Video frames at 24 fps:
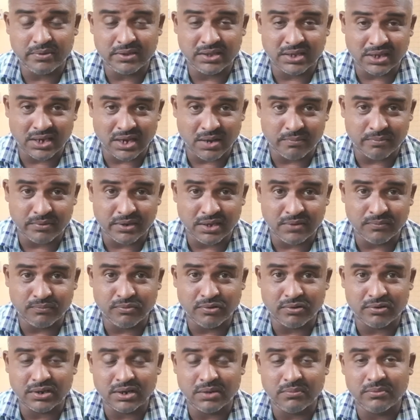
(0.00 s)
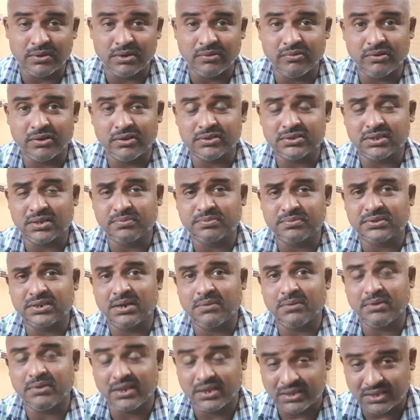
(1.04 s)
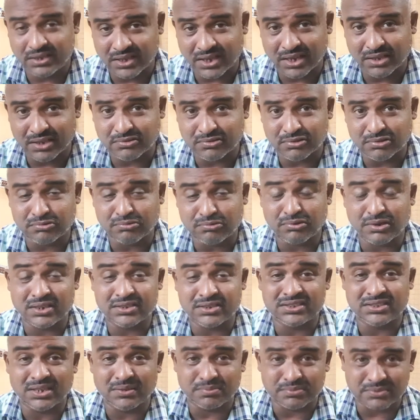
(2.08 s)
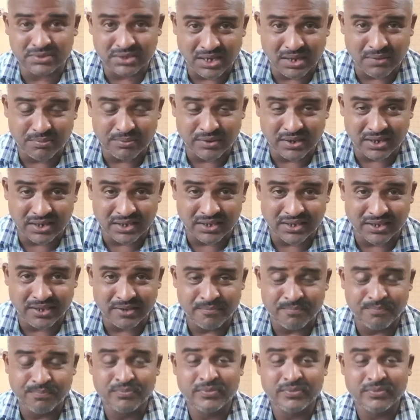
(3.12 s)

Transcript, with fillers: अभी तक आपने इन्फोक्रीम टी को सब्सक्राइब नहीं किया है तो तुरंत सब्सक्राइब करके